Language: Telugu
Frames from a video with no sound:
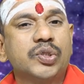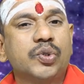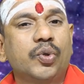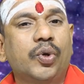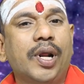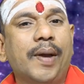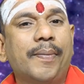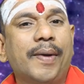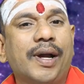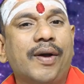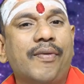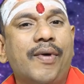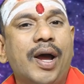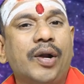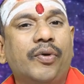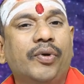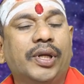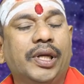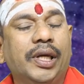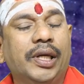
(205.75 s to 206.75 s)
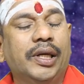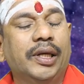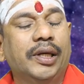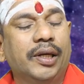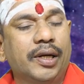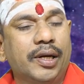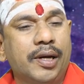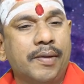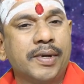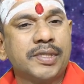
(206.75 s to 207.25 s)
సూర్యభగవానునికి
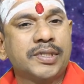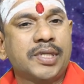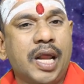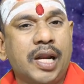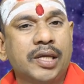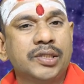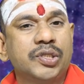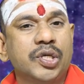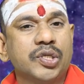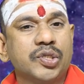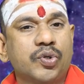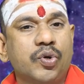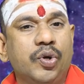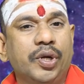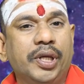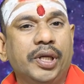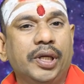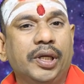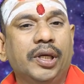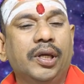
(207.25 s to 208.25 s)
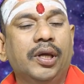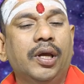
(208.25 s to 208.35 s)
నమస్కారం చేసుకొని